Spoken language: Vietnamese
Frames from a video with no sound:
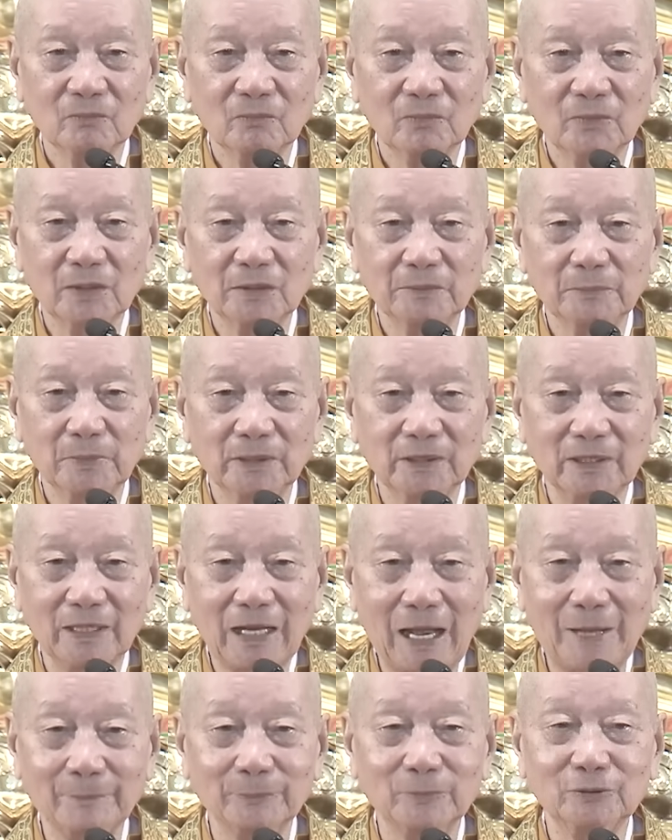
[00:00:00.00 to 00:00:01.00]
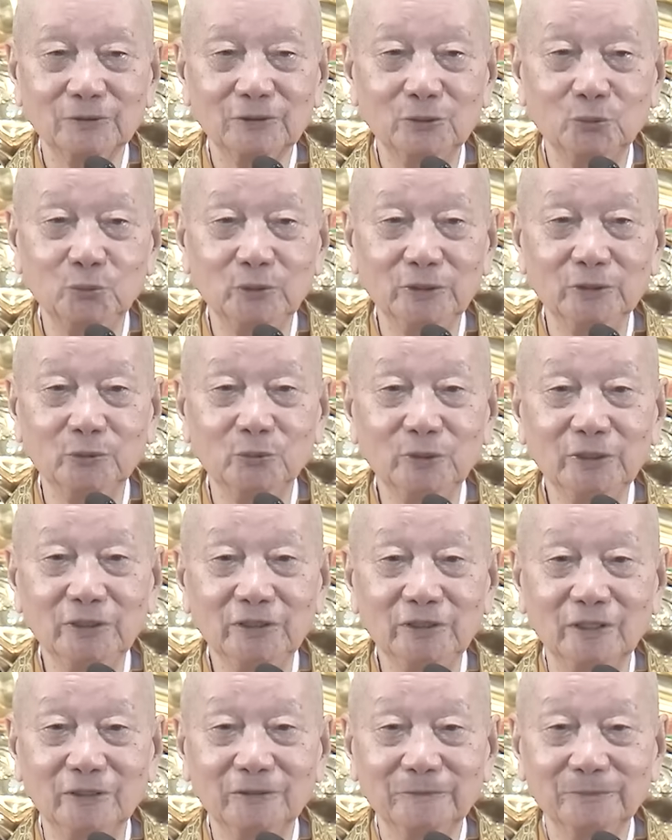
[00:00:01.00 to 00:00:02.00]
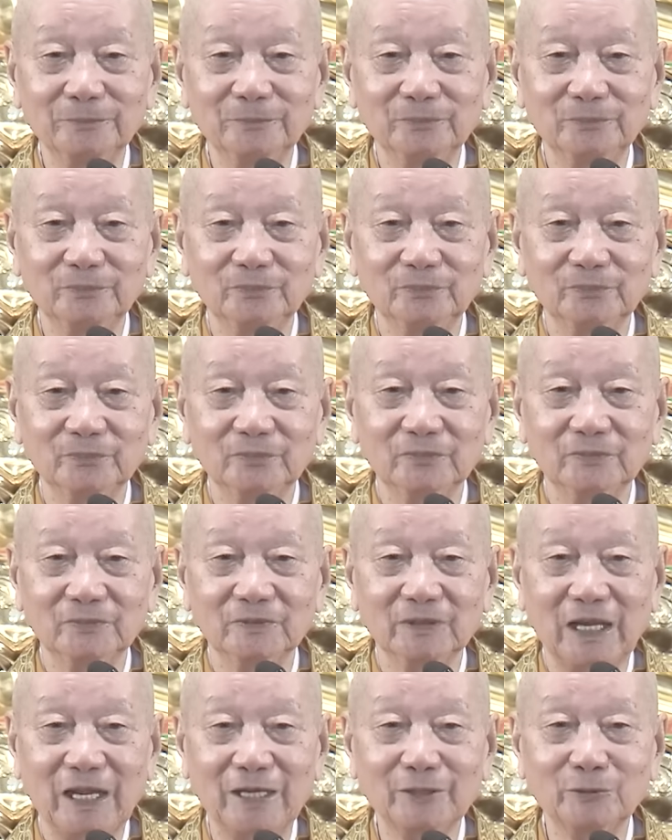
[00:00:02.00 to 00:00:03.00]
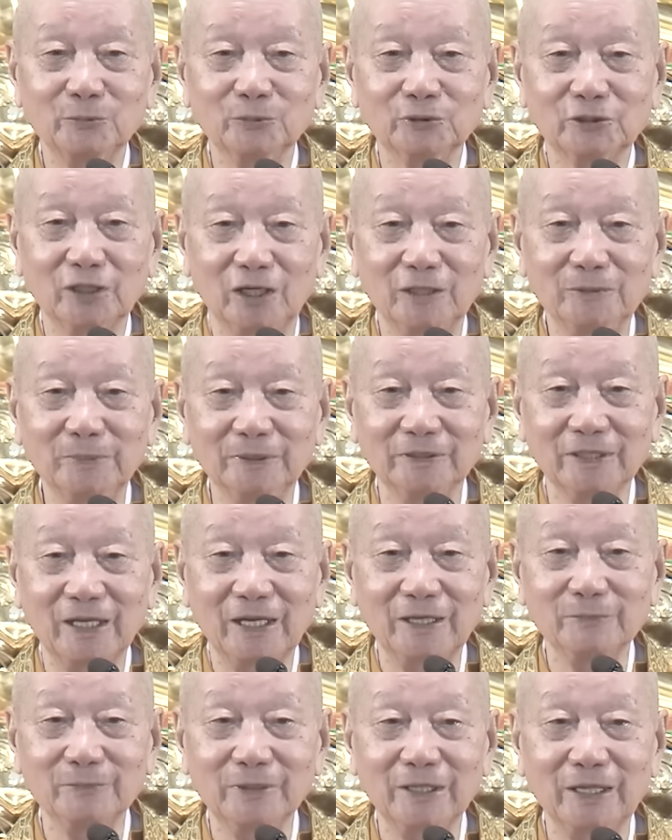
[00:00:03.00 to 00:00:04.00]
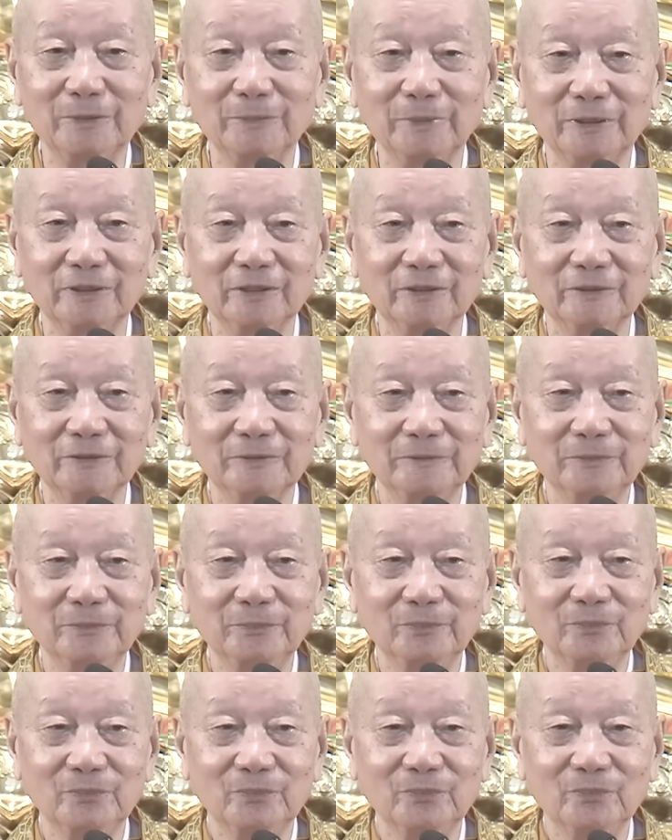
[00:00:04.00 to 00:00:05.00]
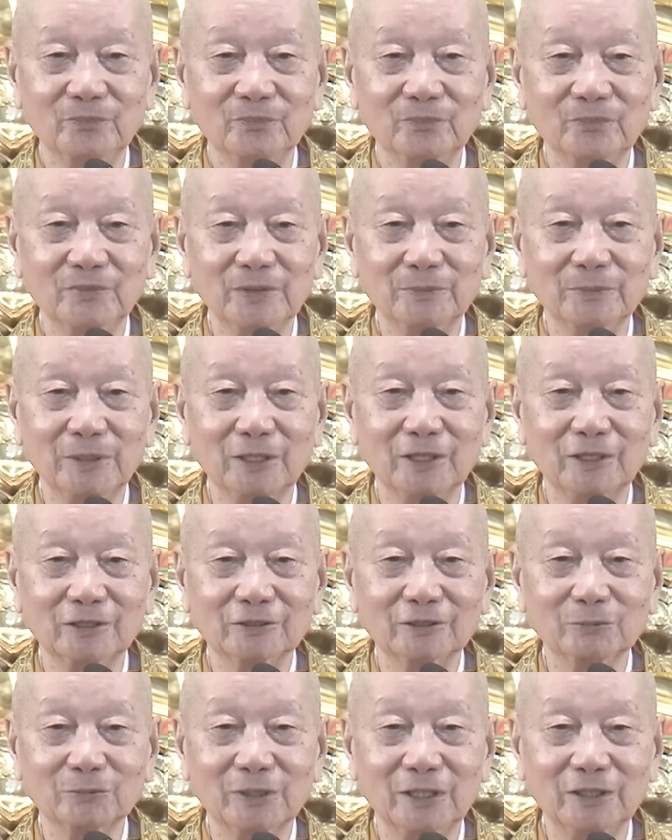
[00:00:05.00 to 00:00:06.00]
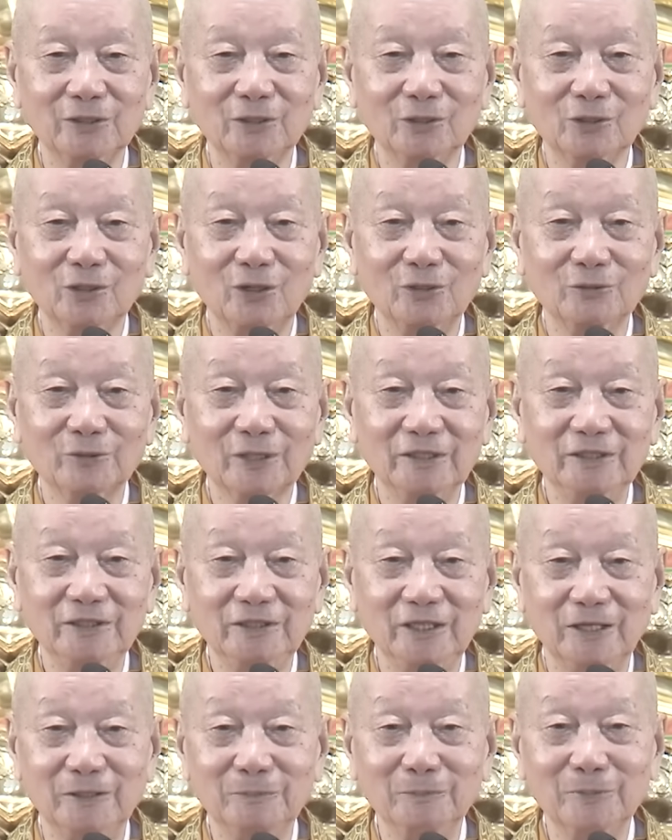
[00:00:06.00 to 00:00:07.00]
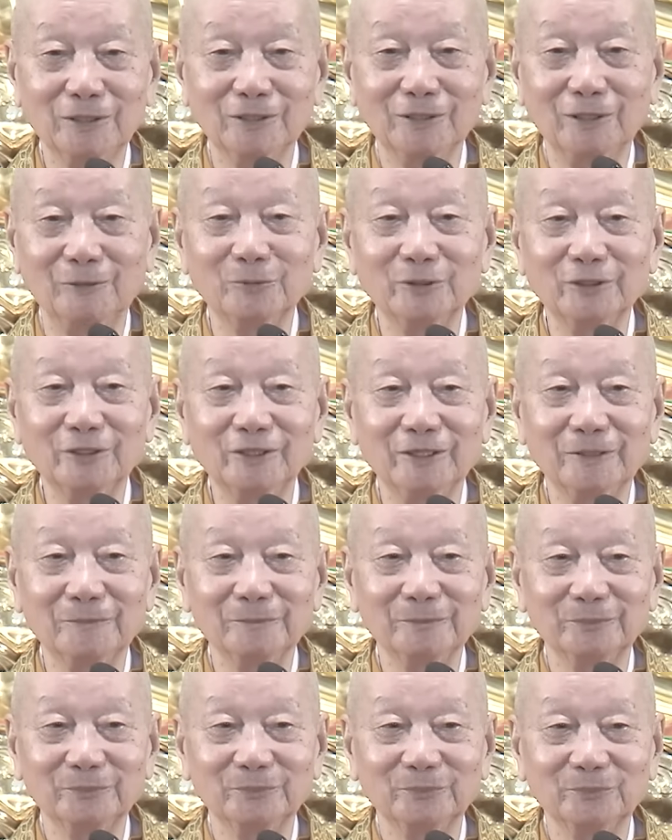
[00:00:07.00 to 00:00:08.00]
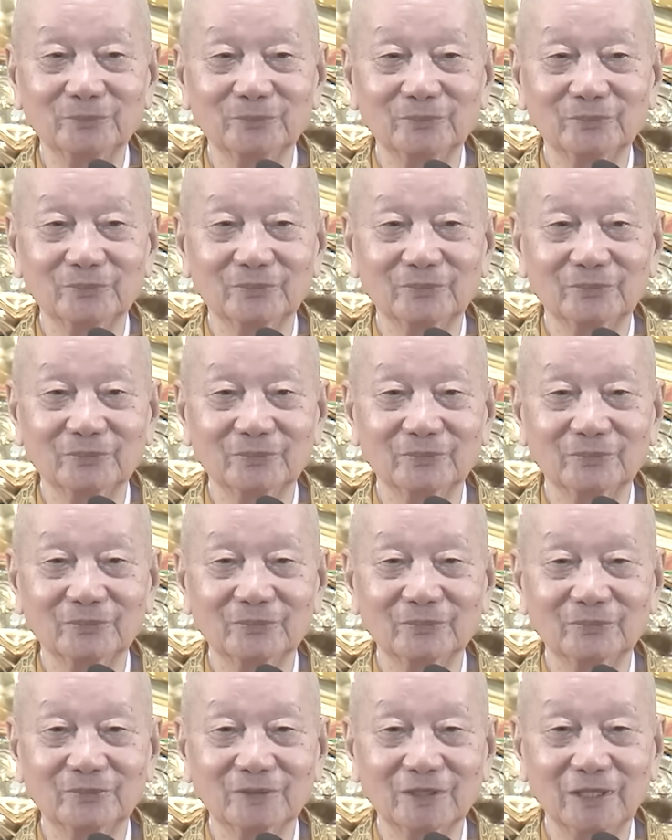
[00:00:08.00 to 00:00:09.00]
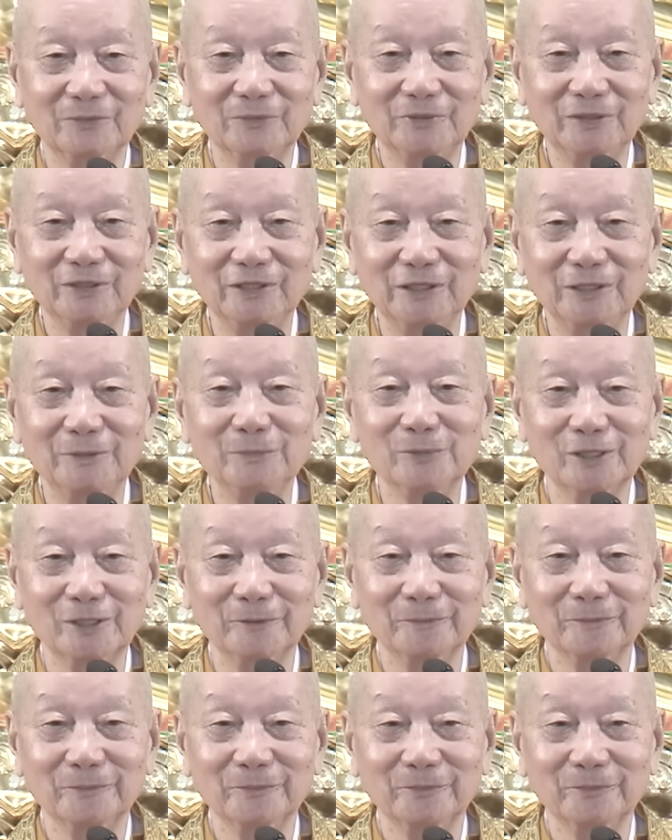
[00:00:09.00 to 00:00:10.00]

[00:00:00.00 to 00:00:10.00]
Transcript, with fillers: mình làm thì quyền quy đó, ai cũng sợ mình, ai cũng nghe mình đó. Nhưng mà ở trong này nó có một cái dễ mất lòng người lắm. Các vị nghiệm xem.